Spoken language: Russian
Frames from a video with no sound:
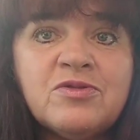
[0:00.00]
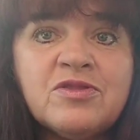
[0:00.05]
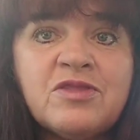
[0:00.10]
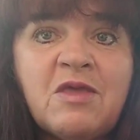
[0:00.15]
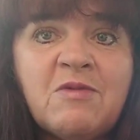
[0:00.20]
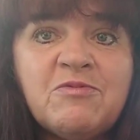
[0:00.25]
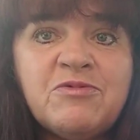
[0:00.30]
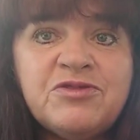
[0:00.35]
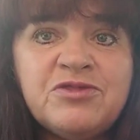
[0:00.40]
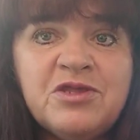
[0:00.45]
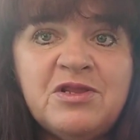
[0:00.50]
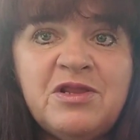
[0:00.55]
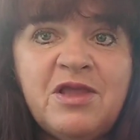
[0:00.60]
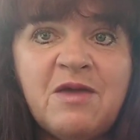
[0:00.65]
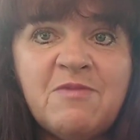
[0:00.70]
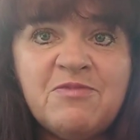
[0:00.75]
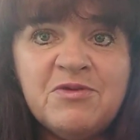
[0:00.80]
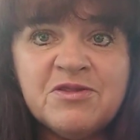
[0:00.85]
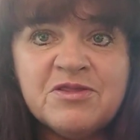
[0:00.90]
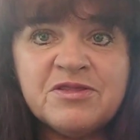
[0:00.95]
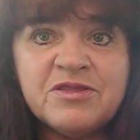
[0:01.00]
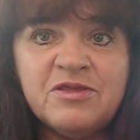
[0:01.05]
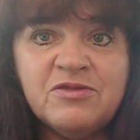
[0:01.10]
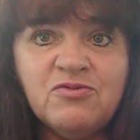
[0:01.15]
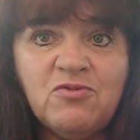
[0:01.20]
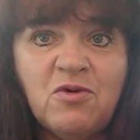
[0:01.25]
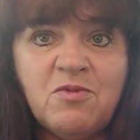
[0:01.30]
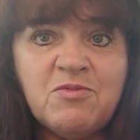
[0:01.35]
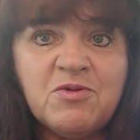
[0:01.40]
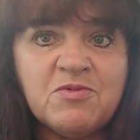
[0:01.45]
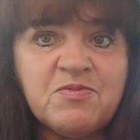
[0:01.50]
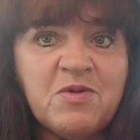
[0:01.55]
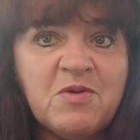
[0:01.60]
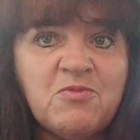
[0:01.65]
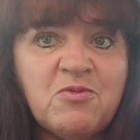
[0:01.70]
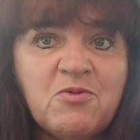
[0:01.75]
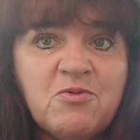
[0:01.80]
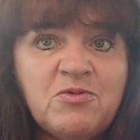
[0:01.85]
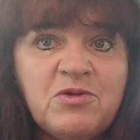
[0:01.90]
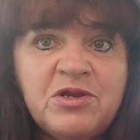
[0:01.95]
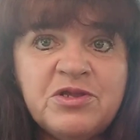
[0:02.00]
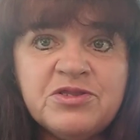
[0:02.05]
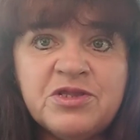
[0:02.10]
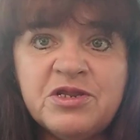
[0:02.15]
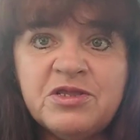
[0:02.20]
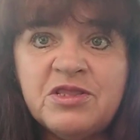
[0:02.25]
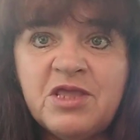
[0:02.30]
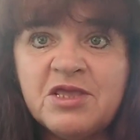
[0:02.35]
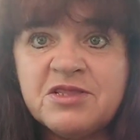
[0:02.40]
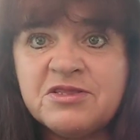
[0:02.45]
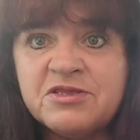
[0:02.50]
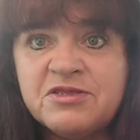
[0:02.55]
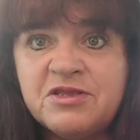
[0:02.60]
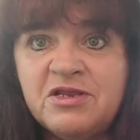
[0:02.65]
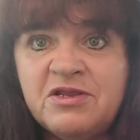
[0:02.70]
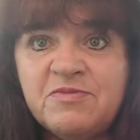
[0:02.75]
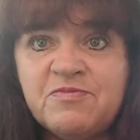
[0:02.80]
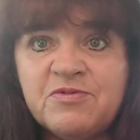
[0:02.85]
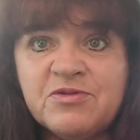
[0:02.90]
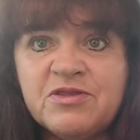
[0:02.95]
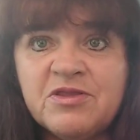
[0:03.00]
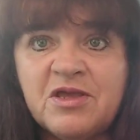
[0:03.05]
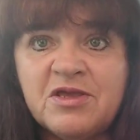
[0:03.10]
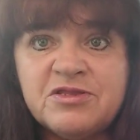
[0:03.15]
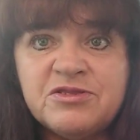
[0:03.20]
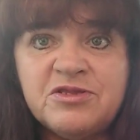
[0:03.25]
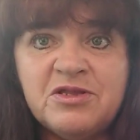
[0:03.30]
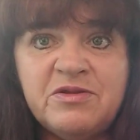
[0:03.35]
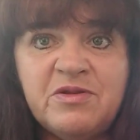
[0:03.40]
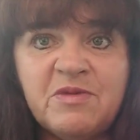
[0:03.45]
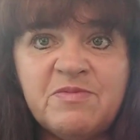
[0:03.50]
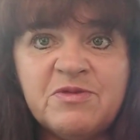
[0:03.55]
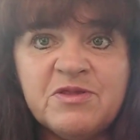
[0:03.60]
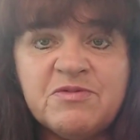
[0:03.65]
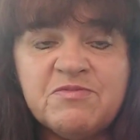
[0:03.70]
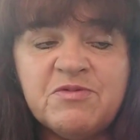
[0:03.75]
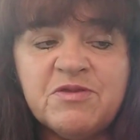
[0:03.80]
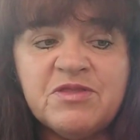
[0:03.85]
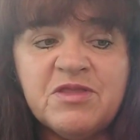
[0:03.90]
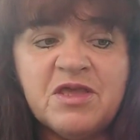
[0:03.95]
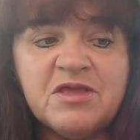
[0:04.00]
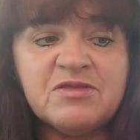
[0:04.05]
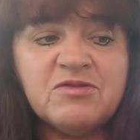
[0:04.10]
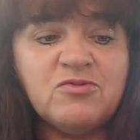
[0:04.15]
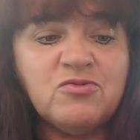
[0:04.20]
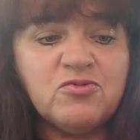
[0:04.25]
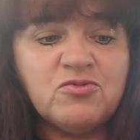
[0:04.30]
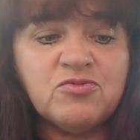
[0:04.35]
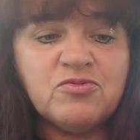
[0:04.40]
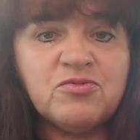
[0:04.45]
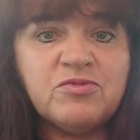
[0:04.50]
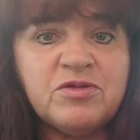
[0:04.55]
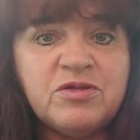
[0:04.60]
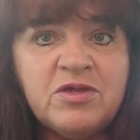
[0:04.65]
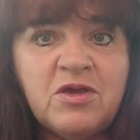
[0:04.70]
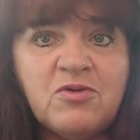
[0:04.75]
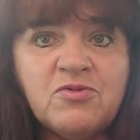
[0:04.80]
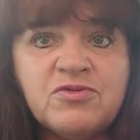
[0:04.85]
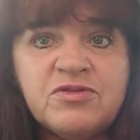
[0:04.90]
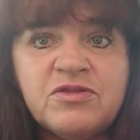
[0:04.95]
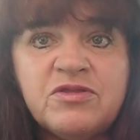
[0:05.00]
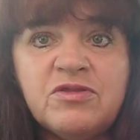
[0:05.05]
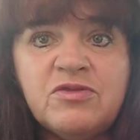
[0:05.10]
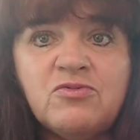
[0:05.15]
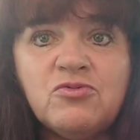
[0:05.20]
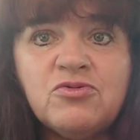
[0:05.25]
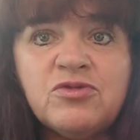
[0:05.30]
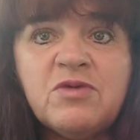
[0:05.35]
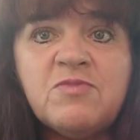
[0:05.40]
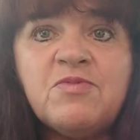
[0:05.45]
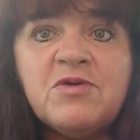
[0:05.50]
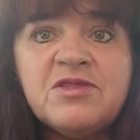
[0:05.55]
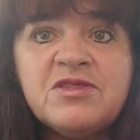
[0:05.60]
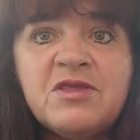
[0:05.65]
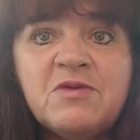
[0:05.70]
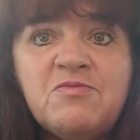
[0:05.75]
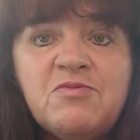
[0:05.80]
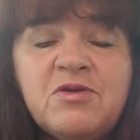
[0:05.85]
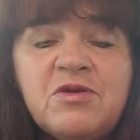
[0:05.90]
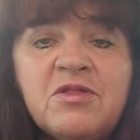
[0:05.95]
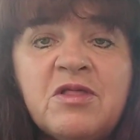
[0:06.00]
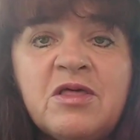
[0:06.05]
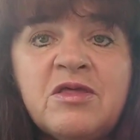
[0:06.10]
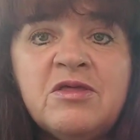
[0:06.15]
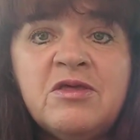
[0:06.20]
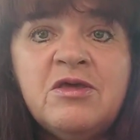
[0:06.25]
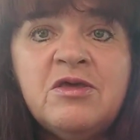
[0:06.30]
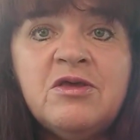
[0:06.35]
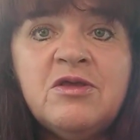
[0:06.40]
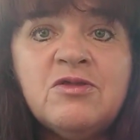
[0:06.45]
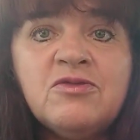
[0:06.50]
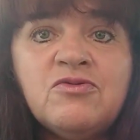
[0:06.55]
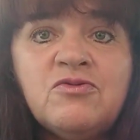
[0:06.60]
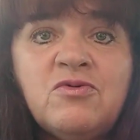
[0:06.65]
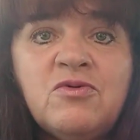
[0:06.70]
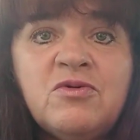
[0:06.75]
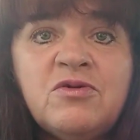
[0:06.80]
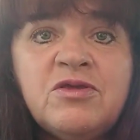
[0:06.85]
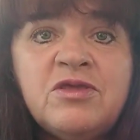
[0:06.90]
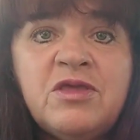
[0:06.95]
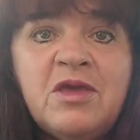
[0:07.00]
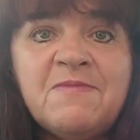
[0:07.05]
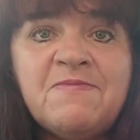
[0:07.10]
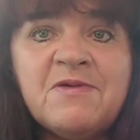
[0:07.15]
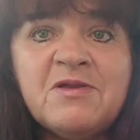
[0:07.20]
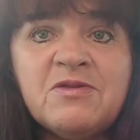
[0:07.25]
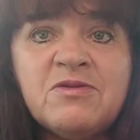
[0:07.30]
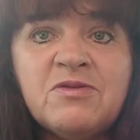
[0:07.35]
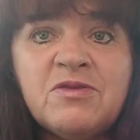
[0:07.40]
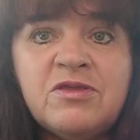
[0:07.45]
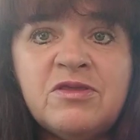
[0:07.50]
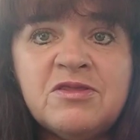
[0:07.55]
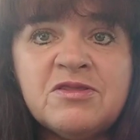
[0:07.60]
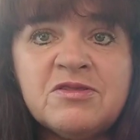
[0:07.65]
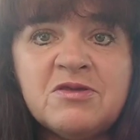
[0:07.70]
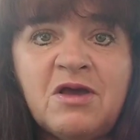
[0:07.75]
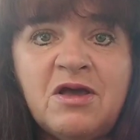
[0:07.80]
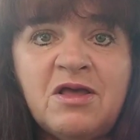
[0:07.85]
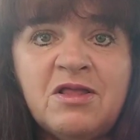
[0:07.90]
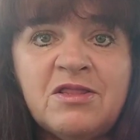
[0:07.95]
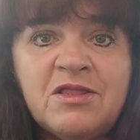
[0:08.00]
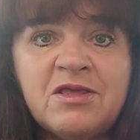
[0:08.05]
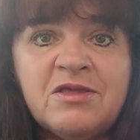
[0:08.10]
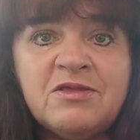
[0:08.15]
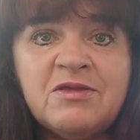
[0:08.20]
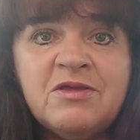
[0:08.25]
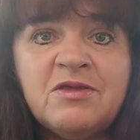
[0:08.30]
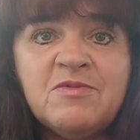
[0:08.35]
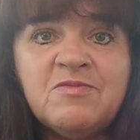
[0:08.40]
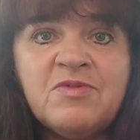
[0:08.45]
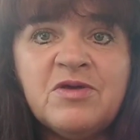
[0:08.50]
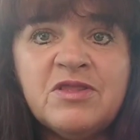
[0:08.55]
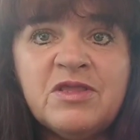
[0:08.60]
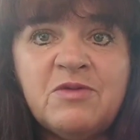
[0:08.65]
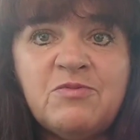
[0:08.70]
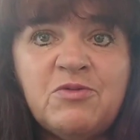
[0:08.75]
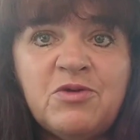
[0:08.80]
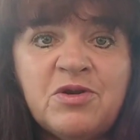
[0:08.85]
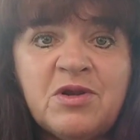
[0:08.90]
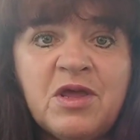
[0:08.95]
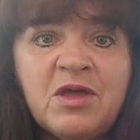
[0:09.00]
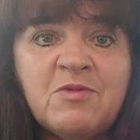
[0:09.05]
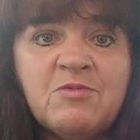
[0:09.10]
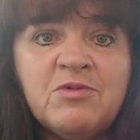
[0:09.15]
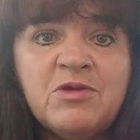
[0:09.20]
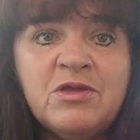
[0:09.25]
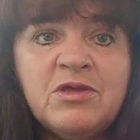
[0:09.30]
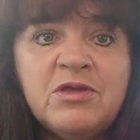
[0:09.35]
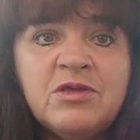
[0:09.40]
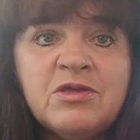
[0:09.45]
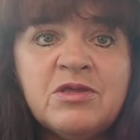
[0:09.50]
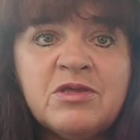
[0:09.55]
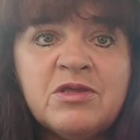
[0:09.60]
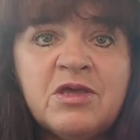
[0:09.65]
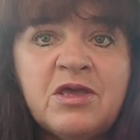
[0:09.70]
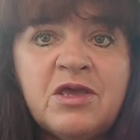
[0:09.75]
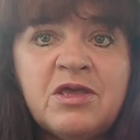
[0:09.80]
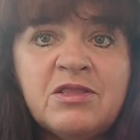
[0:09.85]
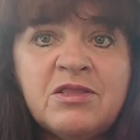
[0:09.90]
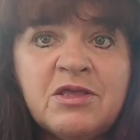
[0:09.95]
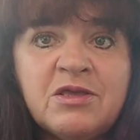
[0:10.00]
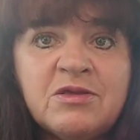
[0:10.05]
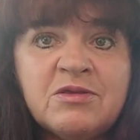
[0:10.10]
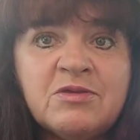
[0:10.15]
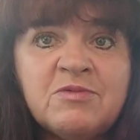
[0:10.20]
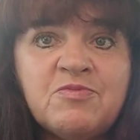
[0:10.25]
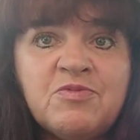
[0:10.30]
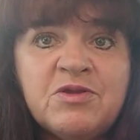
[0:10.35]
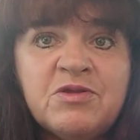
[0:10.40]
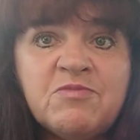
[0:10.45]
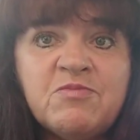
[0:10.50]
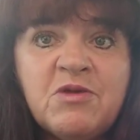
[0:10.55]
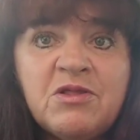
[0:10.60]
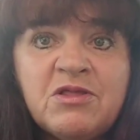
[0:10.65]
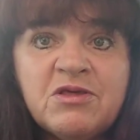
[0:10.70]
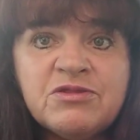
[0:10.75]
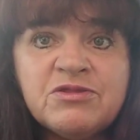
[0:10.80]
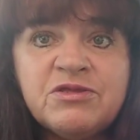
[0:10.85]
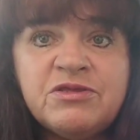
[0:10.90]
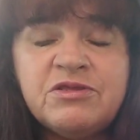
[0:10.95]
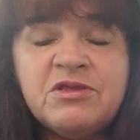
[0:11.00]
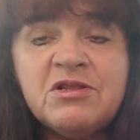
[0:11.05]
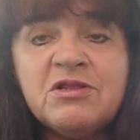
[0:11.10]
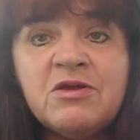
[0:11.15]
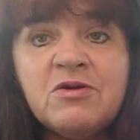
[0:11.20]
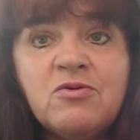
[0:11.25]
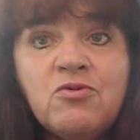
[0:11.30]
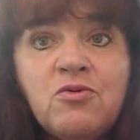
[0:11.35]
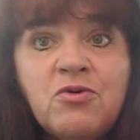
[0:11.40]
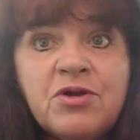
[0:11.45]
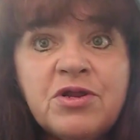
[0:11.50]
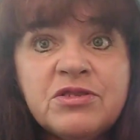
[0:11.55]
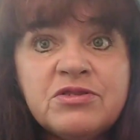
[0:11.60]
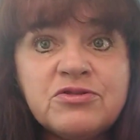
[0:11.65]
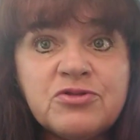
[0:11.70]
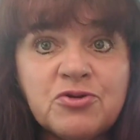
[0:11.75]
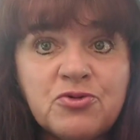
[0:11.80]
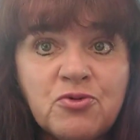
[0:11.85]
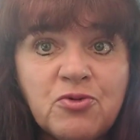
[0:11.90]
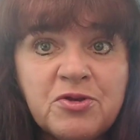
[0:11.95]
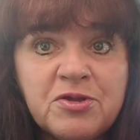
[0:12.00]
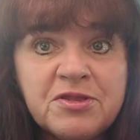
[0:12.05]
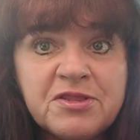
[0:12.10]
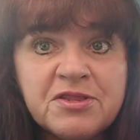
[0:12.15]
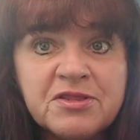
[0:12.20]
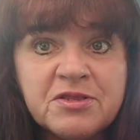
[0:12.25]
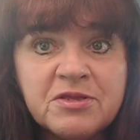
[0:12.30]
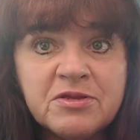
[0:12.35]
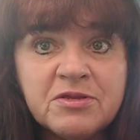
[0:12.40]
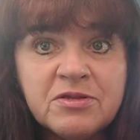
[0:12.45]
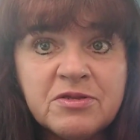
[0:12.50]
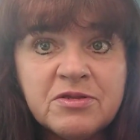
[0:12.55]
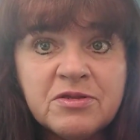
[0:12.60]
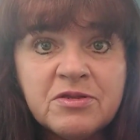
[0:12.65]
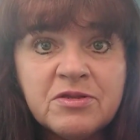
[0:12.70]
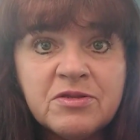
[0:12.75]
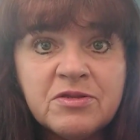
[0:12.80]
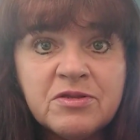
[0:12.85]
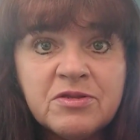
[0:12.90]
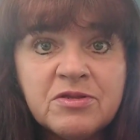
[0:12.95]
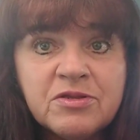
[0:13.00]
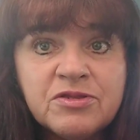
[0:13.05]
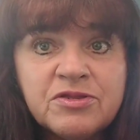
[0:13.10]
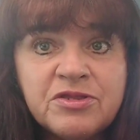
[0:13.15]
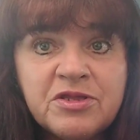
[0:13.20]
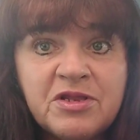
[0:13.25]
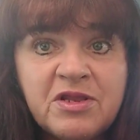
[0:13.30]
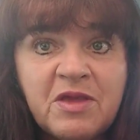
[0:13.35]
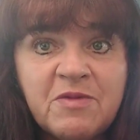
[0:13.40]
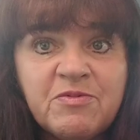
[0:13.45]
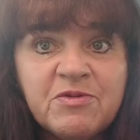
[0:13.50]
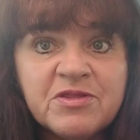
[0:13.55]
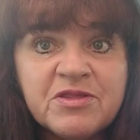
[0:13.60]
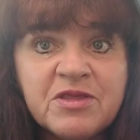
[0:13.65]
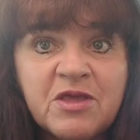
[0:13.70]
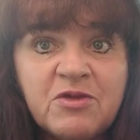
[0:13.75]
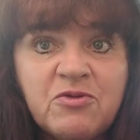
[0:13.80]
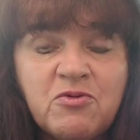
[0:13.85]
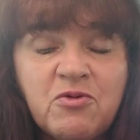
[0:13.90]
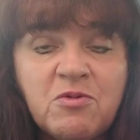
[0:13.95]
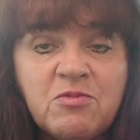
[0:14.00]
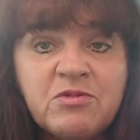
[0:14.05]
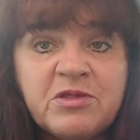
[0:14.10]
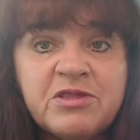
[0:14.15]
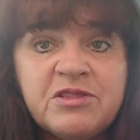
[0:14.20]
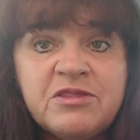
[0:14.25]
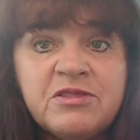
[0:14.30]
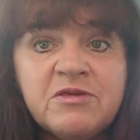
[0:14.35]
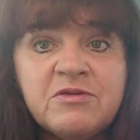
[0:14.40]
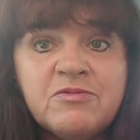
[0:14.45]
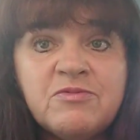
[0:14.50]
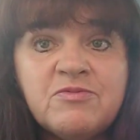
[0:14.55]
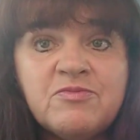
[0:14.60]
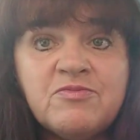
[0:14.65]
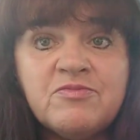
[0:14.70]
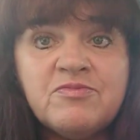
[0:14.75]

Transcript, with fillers: там Челябинский номер, по-моему, или 13, или 15, Челябинск 15, ну, я вот уже подзабыла. Но я искала по номерам, это, предположительно, город Троицк Челябинской области.